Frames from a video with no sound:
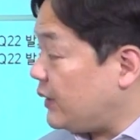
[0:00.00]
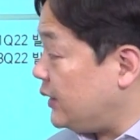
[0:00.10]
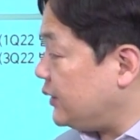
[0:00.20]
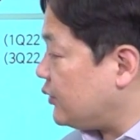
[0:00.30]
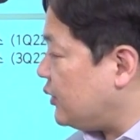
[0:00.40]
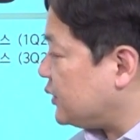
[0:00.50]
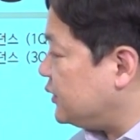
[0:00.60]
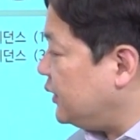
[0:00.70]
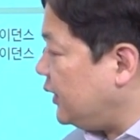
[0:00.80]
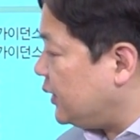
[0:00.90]
봐야 될 것
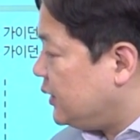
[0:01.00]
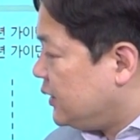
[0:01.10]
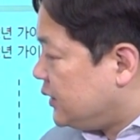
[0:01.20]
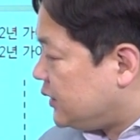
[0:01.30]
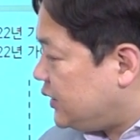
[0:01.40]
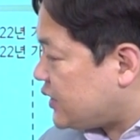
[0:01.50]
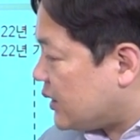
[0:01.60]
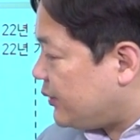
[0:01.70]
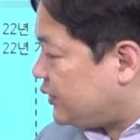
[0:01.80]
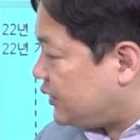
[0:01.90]
같은데 이
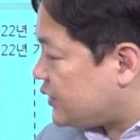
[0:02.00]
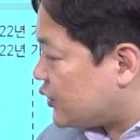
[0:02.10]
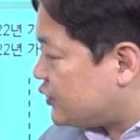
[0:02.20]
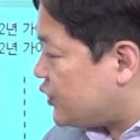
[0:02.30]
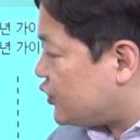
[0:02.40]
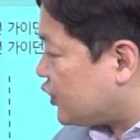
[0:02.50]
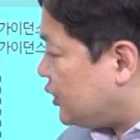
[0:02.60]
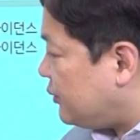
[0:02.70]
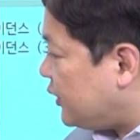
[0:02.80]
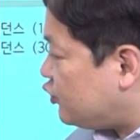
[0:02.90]
장비들의
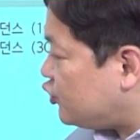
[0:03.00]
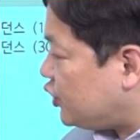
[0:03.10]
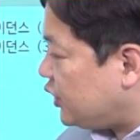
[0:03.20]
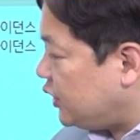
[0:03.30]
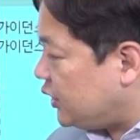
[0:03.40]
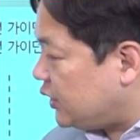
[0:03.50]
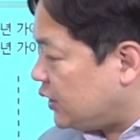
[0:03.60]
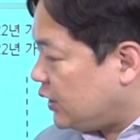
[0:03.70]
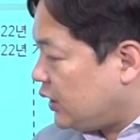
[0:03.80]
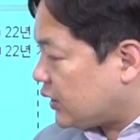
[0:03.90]
전체적인 매출이
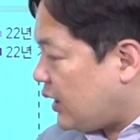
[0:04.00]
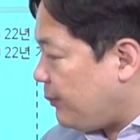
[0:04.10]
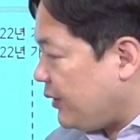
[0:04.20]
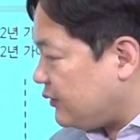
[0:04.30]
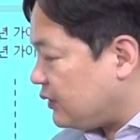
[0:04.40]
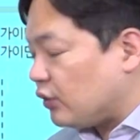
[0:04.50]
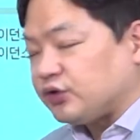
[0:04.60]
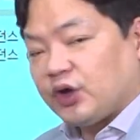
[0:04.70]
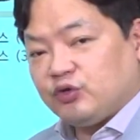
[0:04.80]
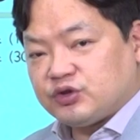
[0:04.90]
캐펙스가
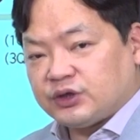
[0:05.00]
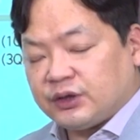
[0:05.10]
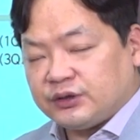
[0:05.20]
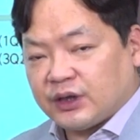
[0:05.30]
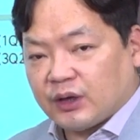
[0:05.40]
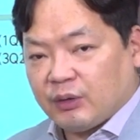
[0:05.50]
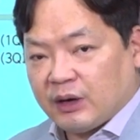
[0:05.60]
어떻게 유지되느냐가